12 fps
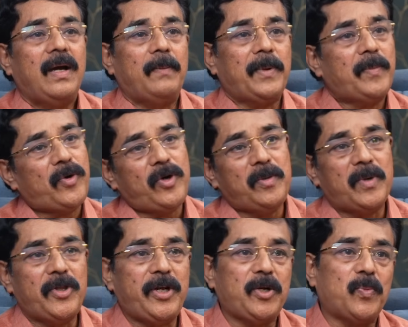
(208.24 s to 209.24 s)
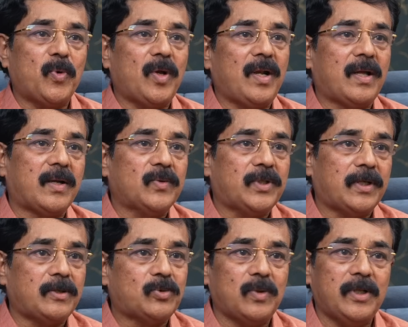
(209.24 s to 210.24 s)
அப்போ மறுபடியும் மதுரைக்கு போயிடலாம்
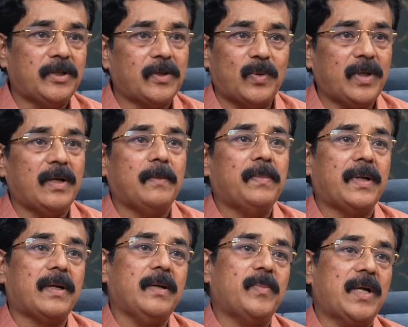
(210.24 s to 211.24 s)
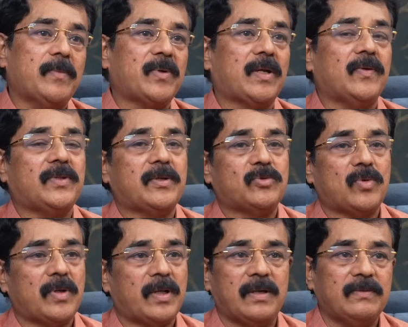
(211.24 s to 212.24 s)
ராவுத்தர்னு சொல்லி தன்னுடைய நண்பர் இப்ராஹிம் ராவத்தர்
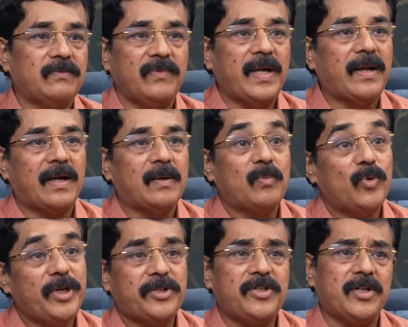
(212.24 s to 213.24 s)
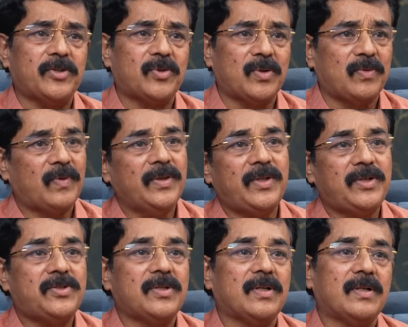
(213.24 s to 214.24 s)
சொல்கிறாரு வேணாம் முயற்சி எடுத்துட்டோம்
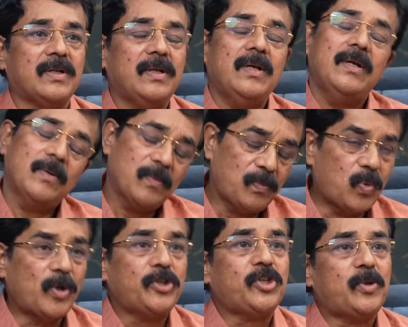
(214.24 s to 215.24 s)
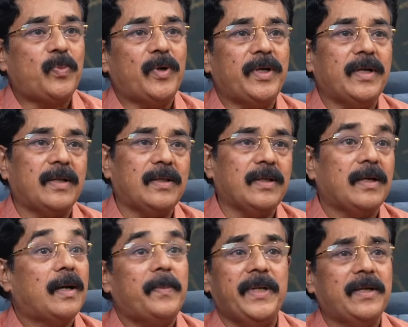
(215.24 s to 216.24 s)
வந்துருச்சு பொறுத்திருப்போம் இங்கேருந்து
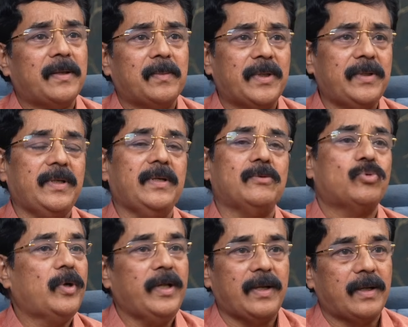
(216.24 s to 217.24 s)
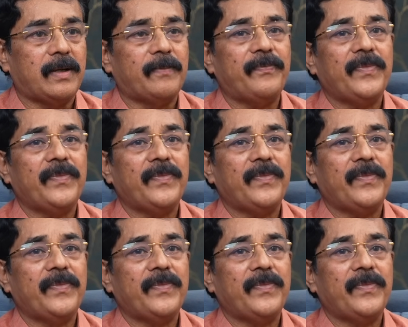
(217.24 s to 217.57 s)
அப்படிங்கிற மாதிரி சொல்லிடுறாரு